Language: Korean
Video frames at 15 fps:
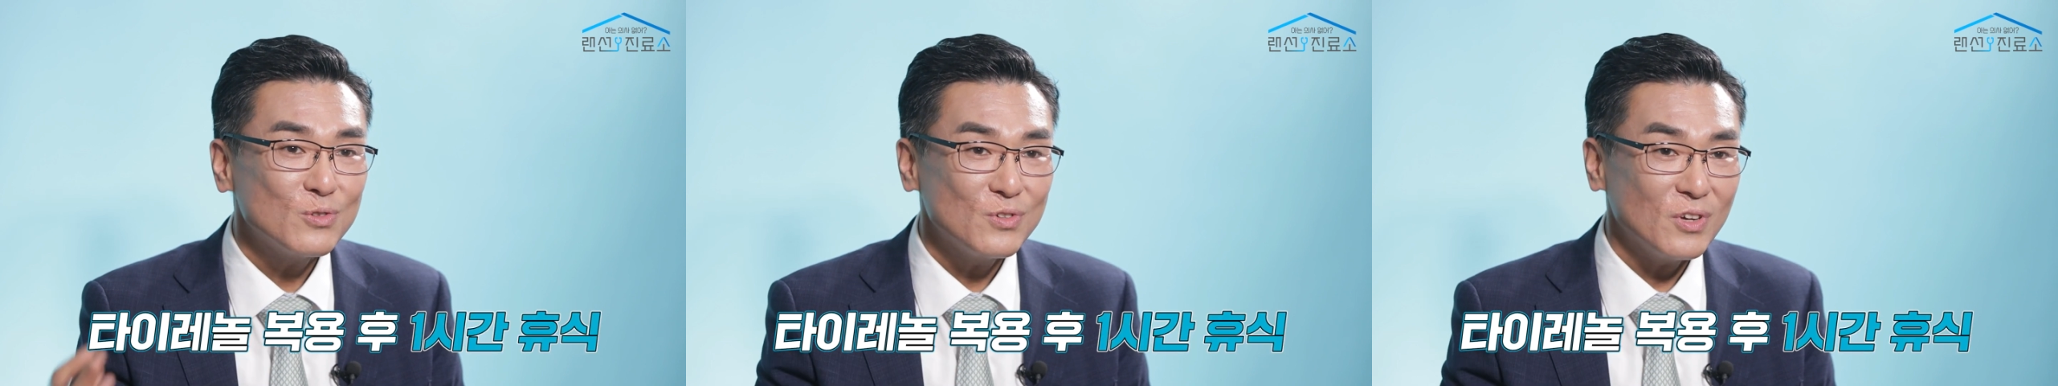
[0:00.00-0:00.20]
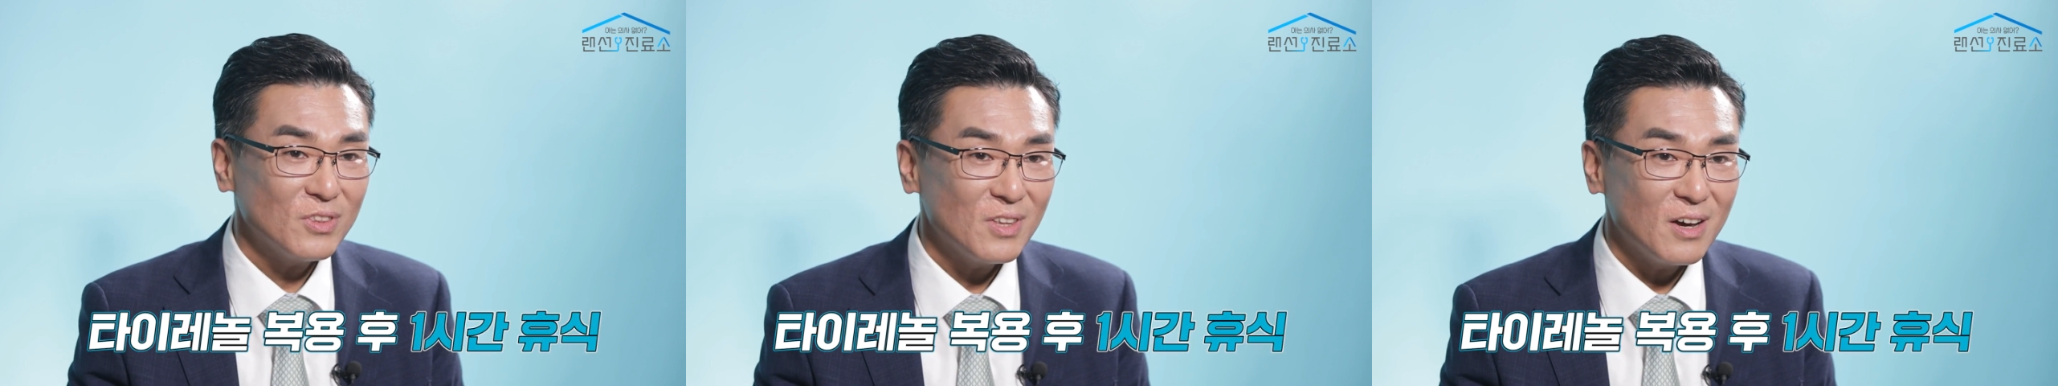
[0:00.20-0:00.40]

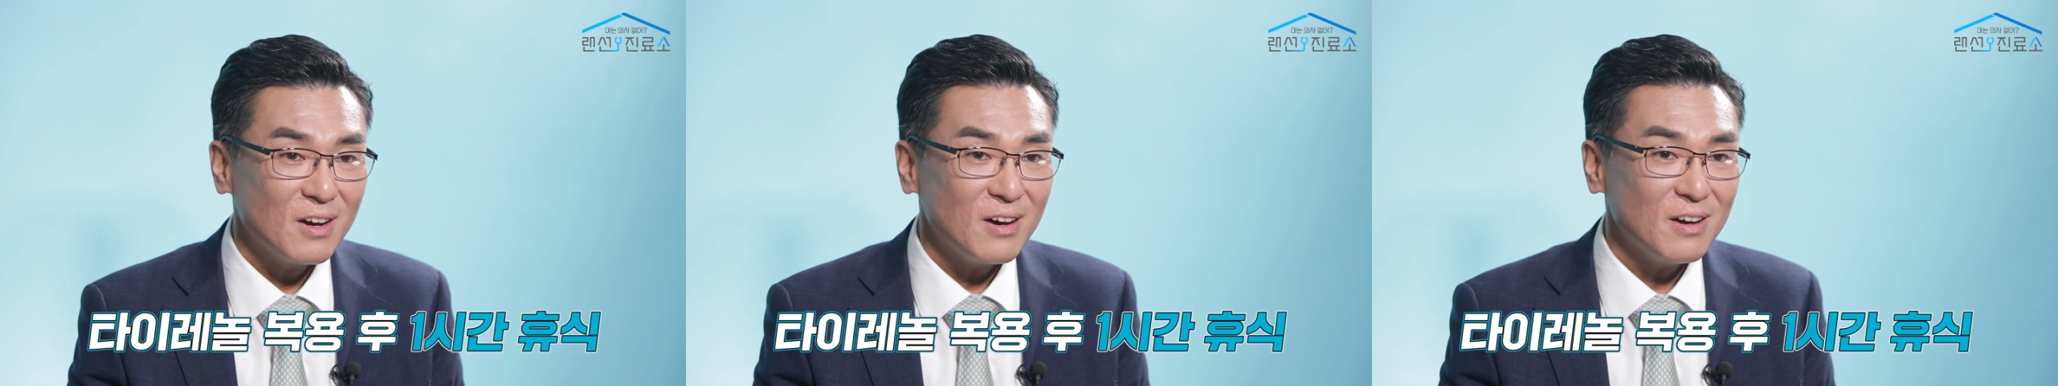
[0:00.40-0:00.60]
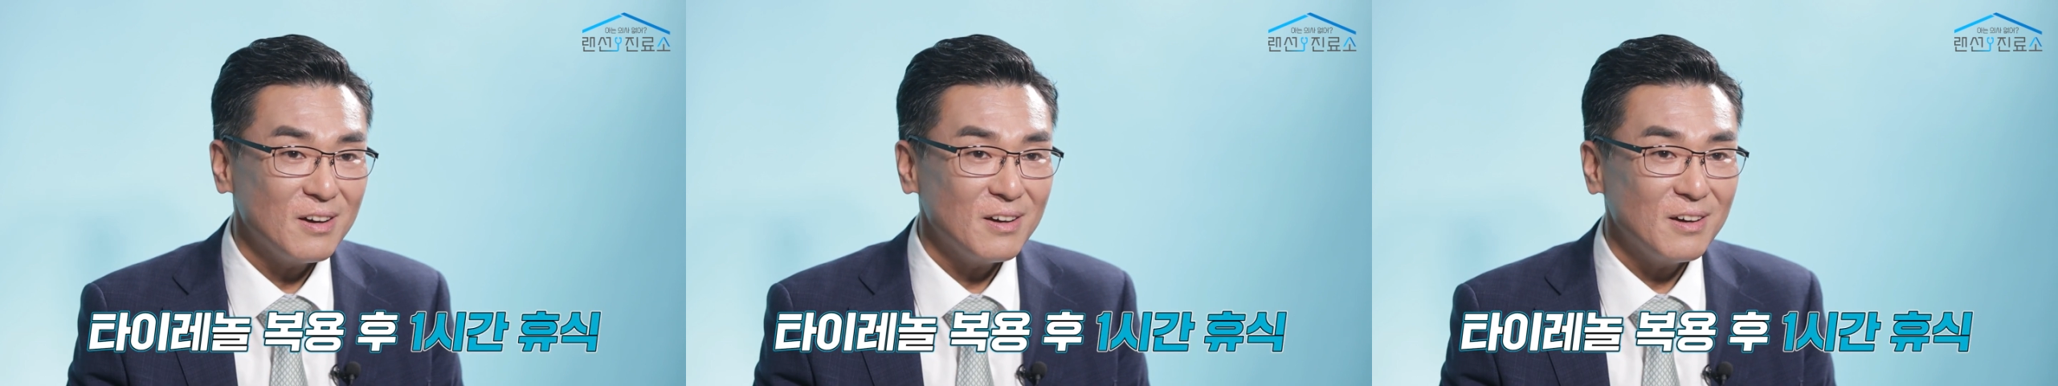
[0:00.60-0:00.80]

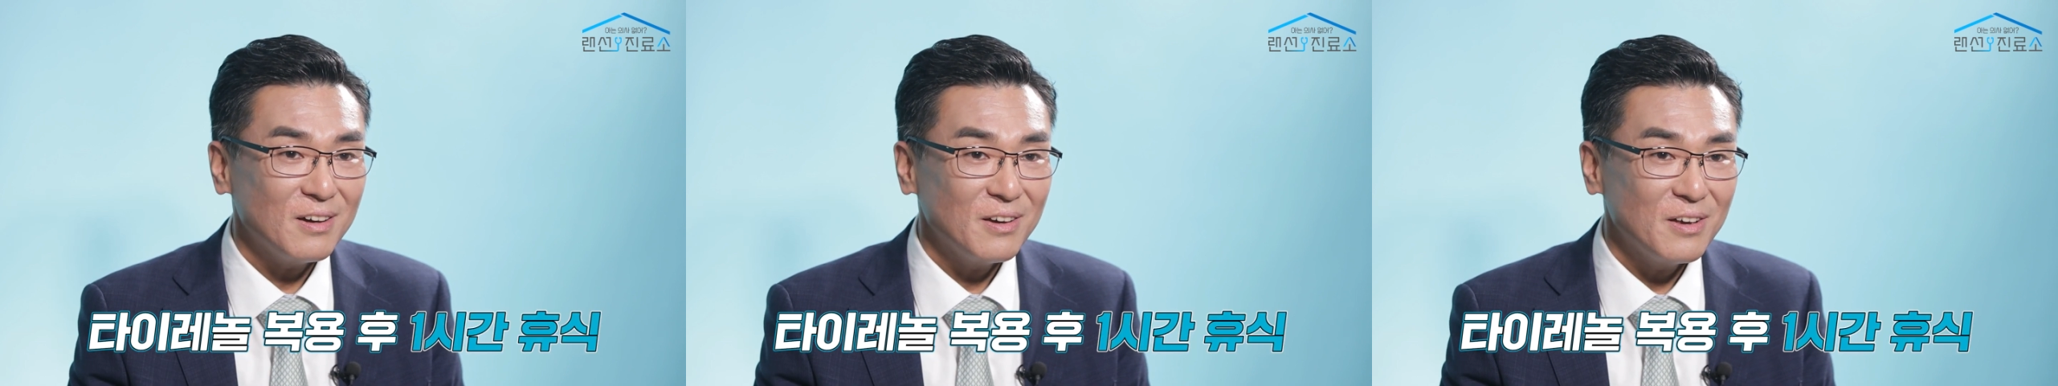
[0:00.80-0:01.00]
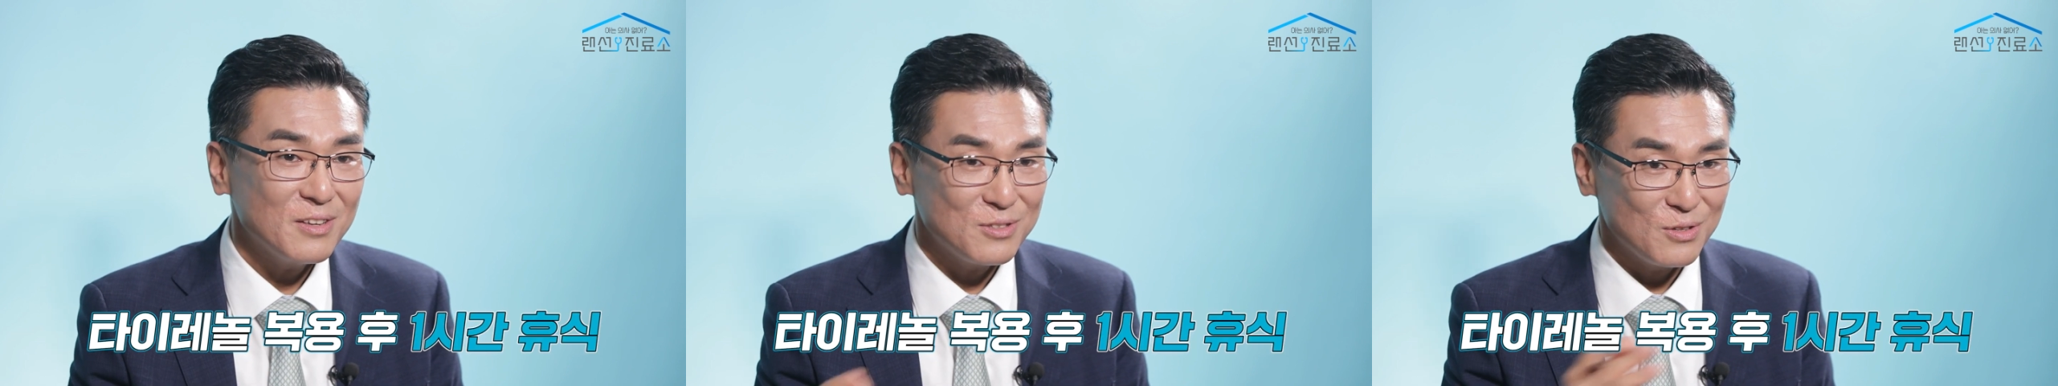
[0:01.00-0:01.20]
쉬었다가
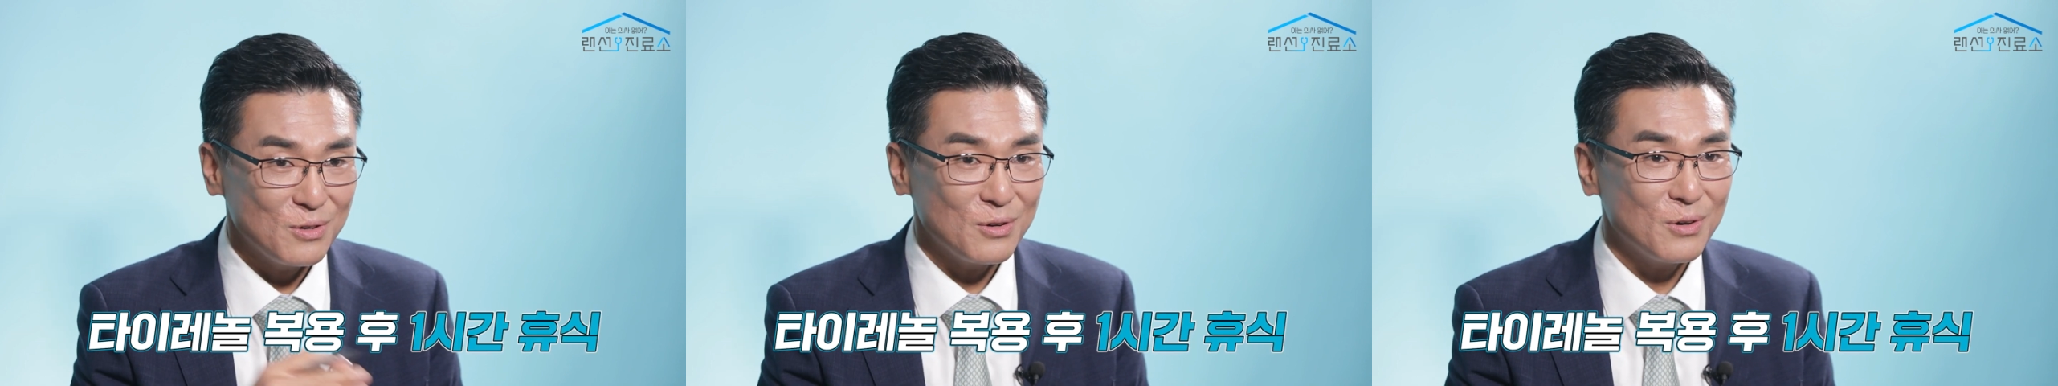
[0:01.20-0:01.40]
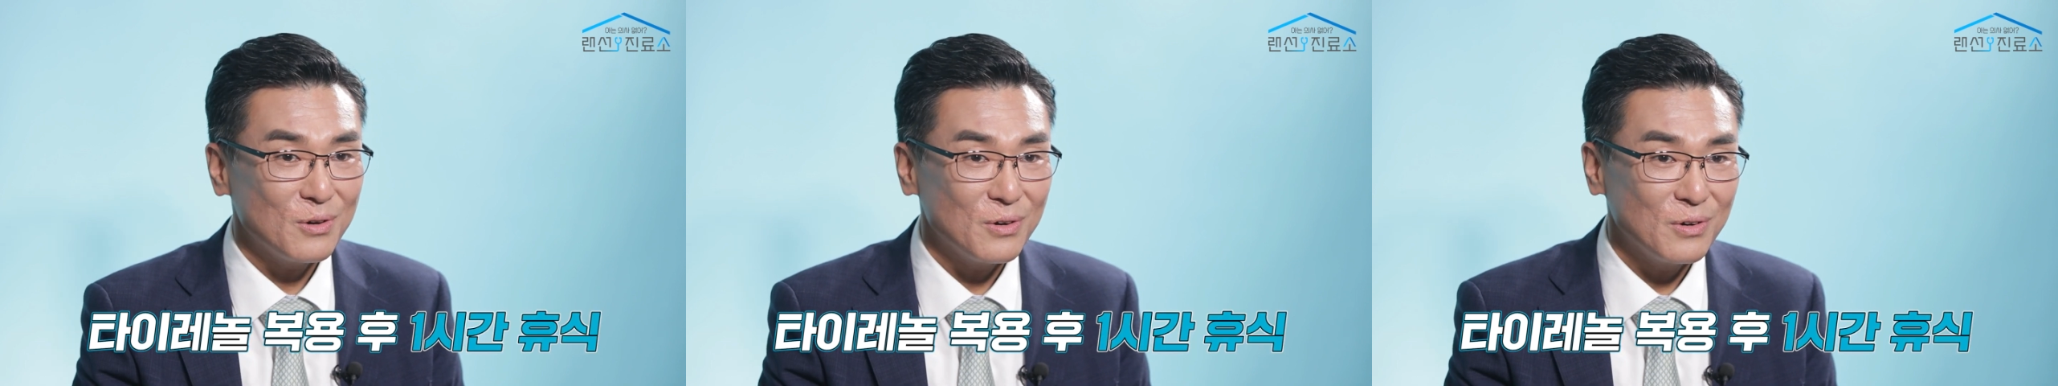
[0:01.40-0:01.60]

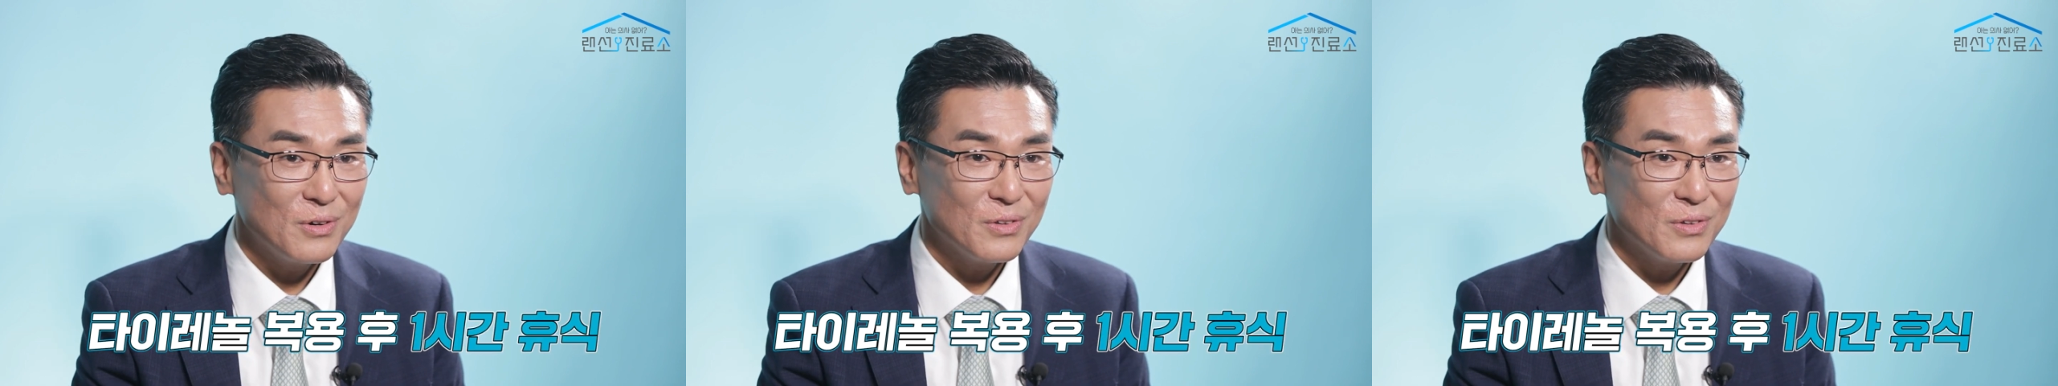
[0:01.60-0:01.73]
했어요.